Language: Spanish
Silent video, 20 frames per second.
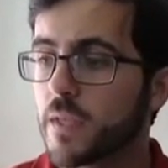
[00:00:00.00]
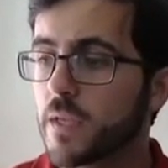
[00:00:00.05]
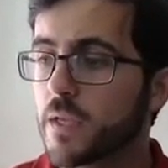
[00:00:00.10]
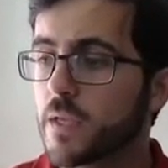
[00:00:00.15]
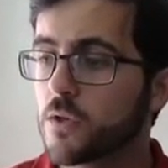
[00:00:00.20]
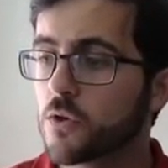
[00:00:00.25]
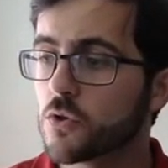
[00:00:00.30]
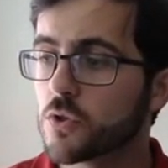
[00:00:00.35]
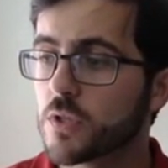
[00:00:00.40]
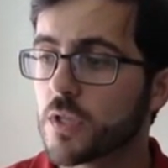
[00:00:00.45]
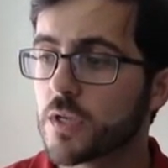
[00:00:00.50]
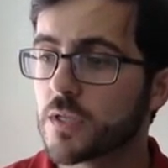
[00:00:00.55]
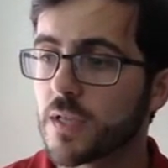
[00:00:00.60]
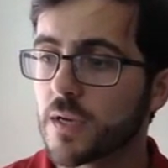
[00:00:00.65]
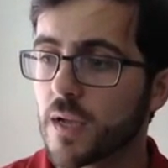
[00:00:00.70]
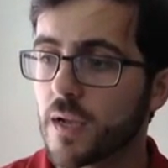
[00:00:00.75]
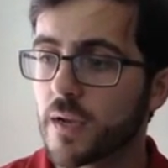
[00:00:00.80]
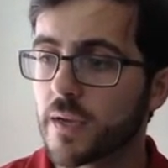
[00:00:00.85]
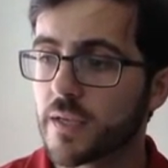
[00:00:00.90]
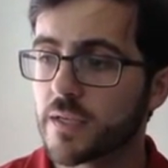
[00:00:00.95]
y nos
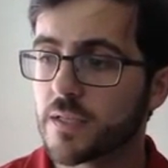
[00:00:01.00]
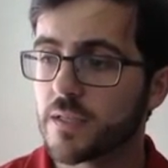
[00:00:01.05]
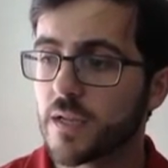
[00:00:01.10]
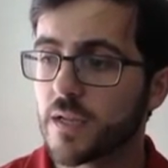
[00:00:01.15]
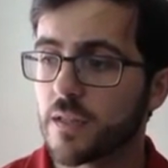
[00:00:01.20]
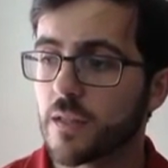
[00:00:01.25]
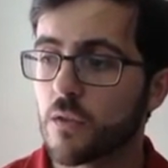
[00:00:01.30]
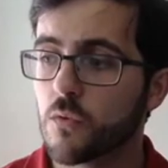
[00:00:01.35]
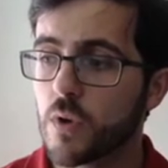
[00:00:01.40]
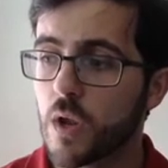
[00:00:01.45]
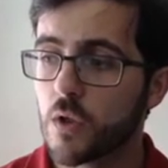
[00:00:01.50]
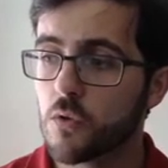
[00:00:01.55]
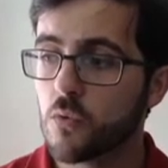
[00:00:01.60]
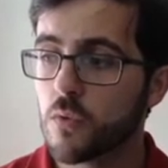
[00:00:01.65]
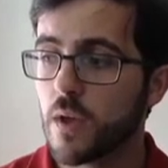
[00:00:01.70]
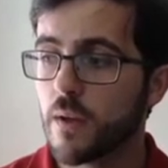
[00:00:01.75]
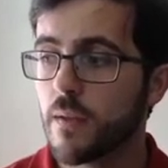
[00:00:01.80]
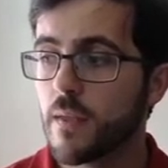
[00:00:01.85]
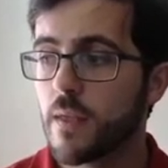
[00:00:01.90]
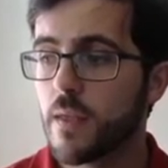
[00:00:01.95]
destacan que se trata de una
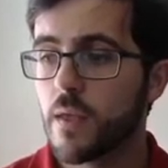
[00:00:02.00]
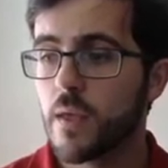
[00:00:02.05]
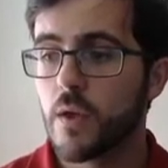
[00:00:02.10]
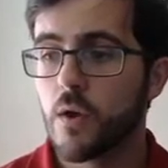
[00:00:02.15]
ayuda